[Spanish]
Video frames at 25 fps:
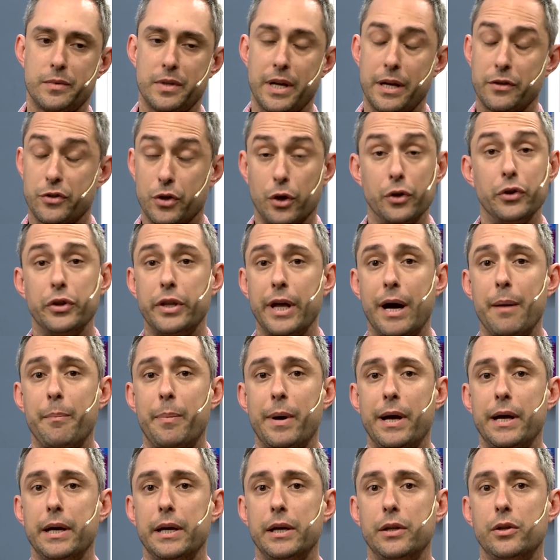son
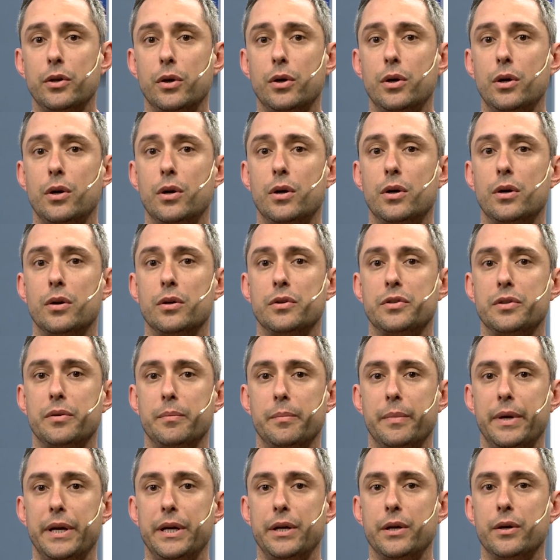tapa de todos los
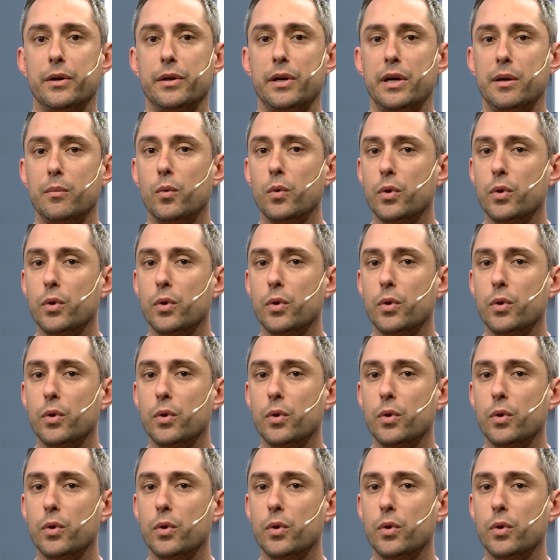medios del